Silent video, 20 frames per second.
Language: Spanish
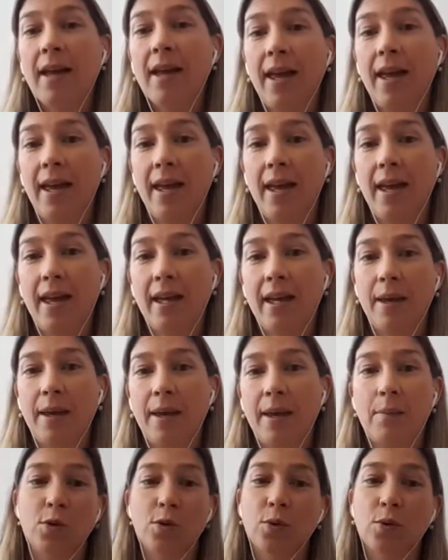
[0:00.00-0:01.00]
eh, que
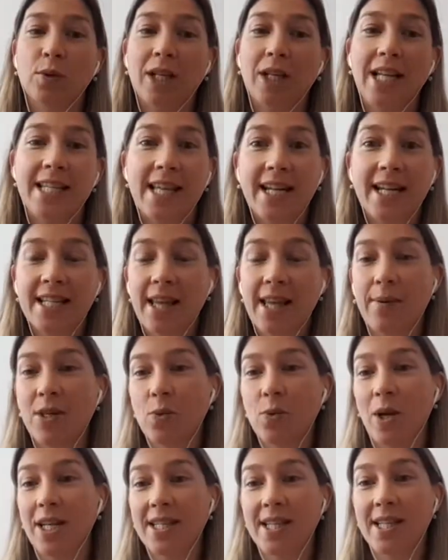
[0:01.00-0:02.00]
podemos utilizar esa
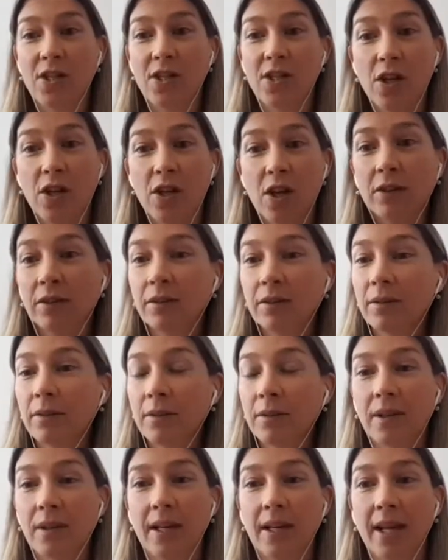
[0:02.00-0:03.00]

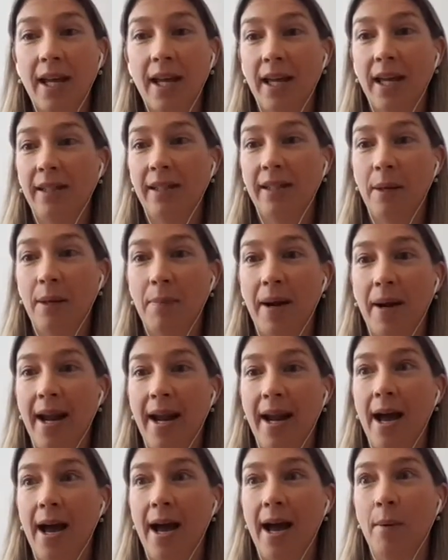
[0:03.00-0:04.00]
visualización este,
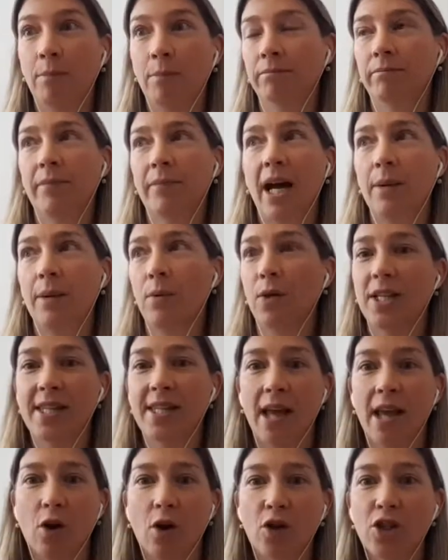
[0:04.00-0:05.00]
para um,
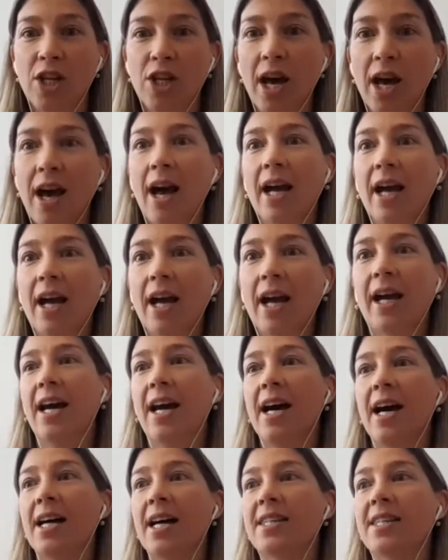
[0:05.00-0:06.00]
armonizar los
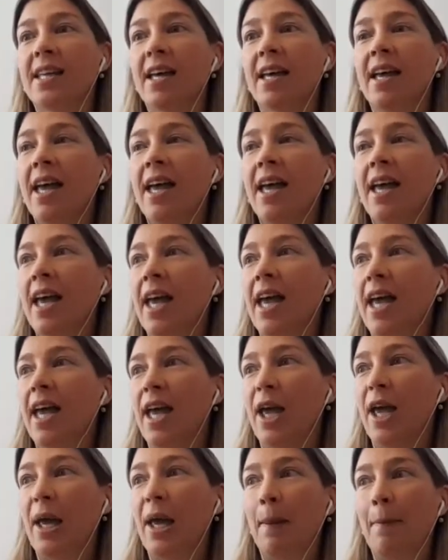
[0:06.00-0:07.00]
chakras,
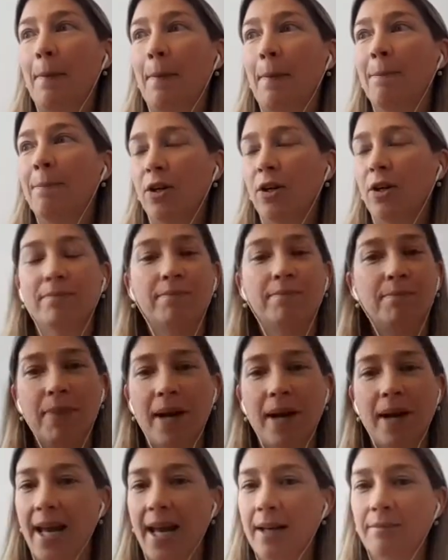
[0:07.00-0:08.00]
bueno,
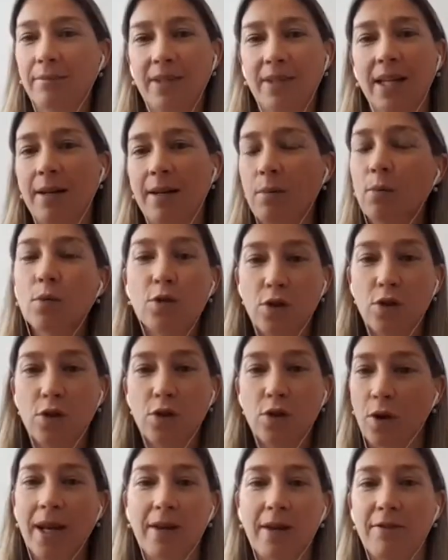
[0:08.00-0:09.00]
tiene muchos
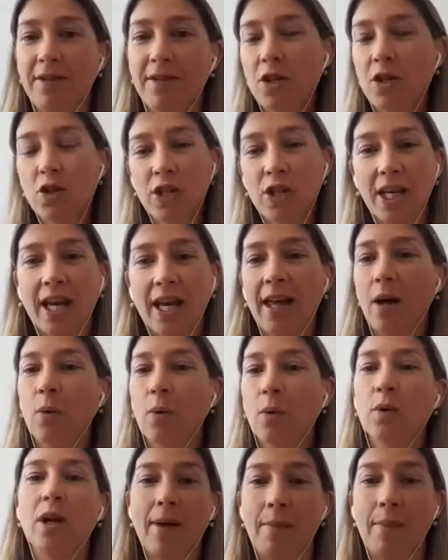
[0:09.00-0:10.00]
beneficios y cada
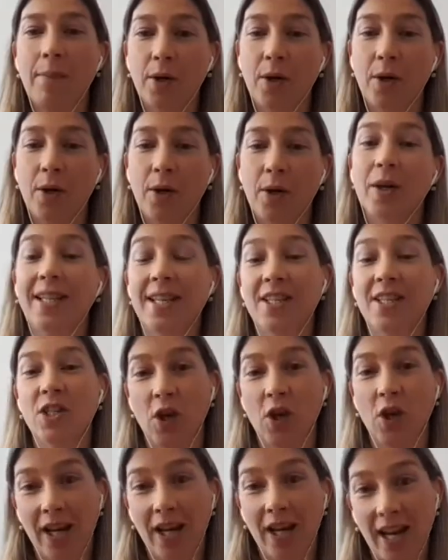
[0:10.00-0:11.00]
uno le va a poner una
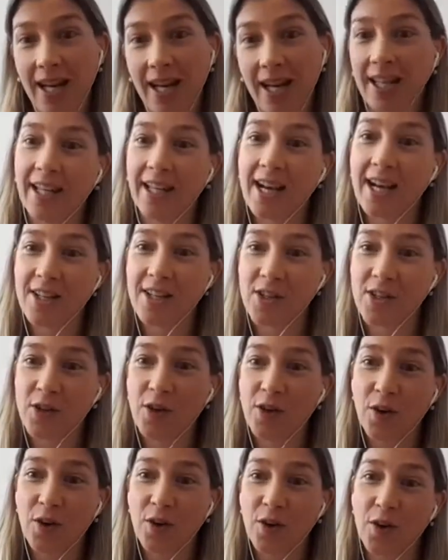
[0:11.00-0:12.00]
intención. En este
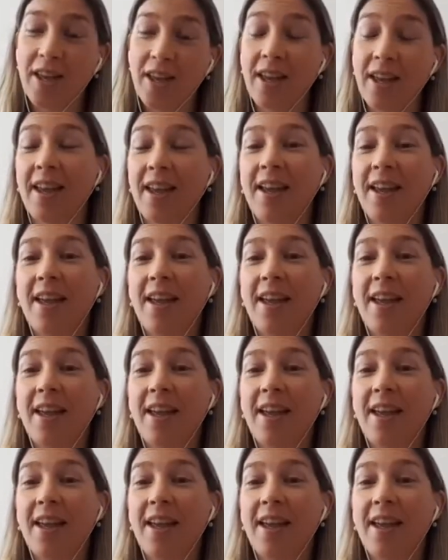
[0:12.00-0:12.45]
caso, hoy,